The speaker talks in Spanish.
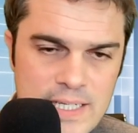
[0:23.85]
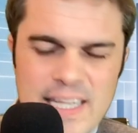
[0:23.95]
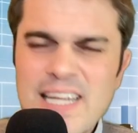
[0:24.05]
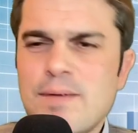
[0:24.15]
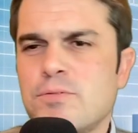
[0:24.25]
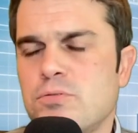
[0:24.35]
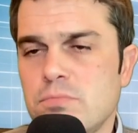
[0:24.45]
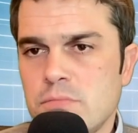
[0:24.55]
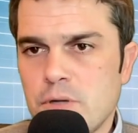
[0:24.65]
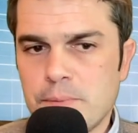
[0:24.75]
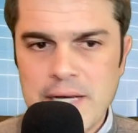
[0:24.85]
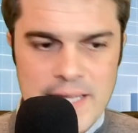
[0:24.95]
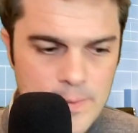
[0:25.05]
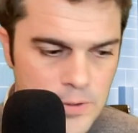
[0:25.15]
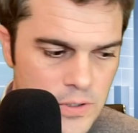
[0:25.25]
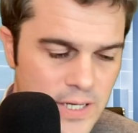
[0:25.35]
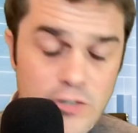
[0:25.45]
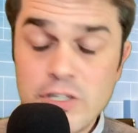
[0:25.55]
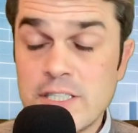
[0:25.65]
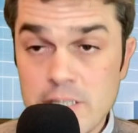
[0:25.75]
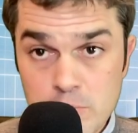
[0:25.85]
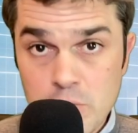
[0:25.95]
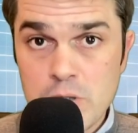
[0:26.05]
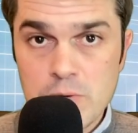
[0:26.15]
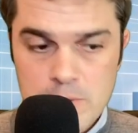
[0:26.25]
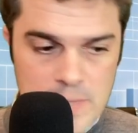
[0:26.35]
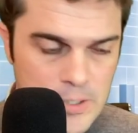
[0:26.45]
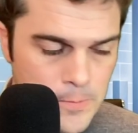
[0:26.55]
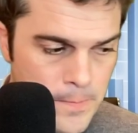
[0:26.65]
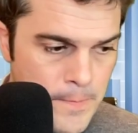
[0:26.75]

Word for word: que teníamos un objetivo que no sé si es bueno o es malo.